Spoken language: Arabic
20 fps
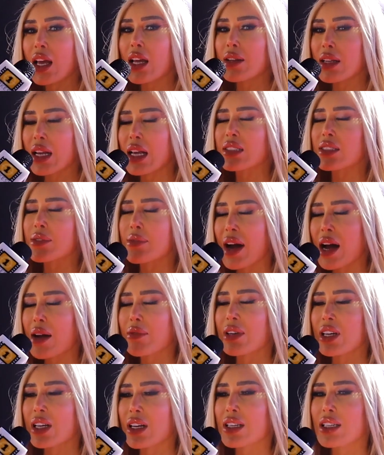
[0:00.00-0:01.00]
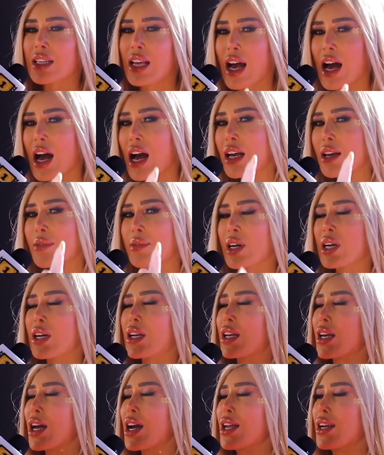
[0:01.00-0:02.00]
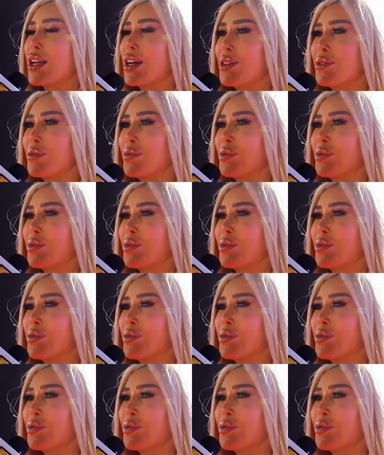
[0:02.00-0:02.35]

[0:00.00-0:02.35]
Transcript: لازم اعمل غنية اهاجم الرجالة